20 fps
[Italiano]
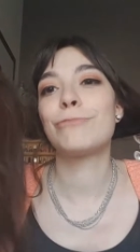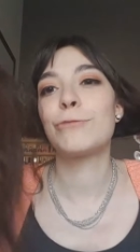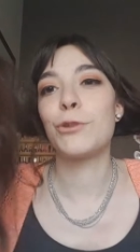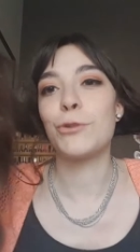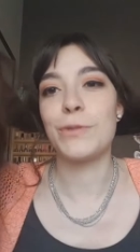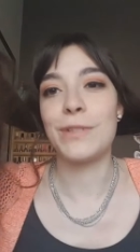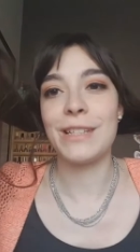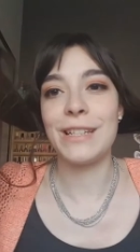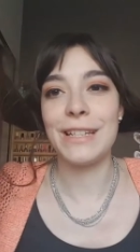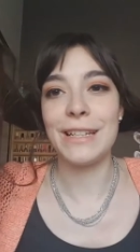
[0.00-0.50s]

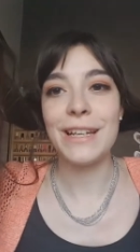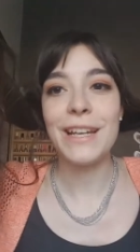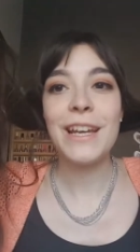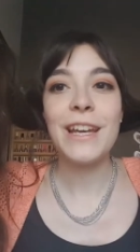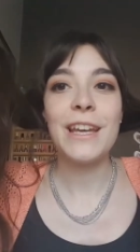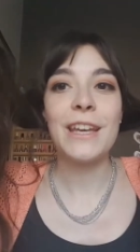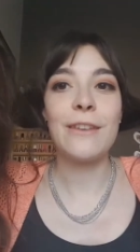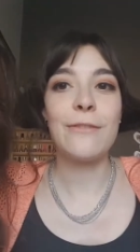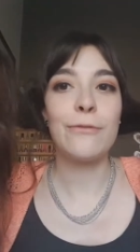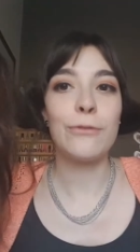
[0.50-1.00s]
così,
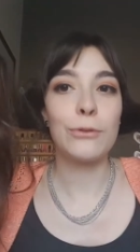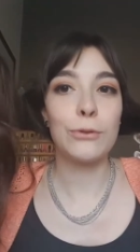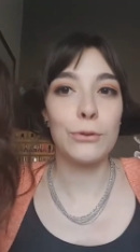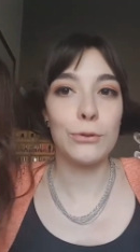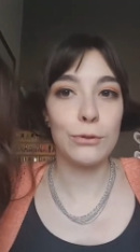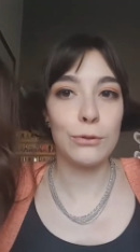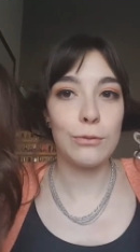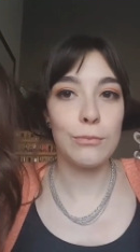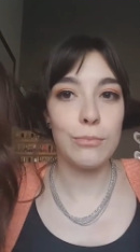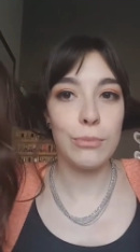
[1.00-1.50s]
in fondo
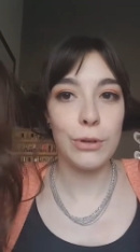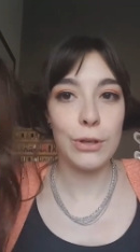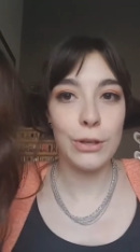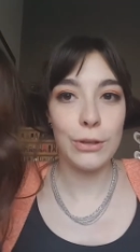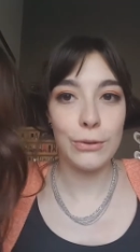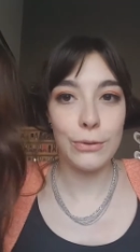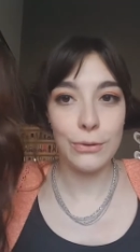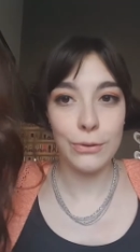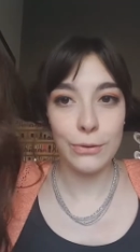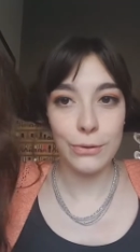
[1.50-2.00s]
sono un
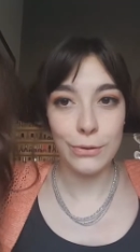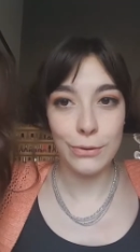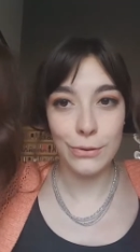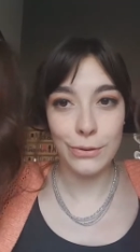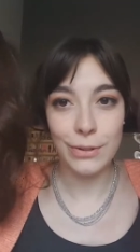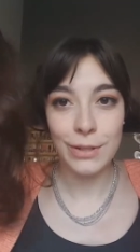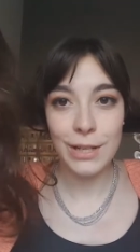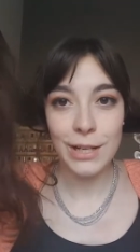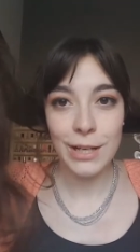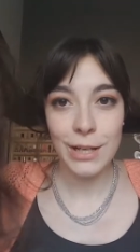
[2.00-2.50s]

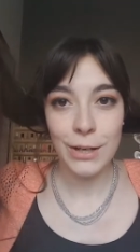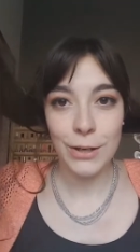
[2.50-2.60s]
pochino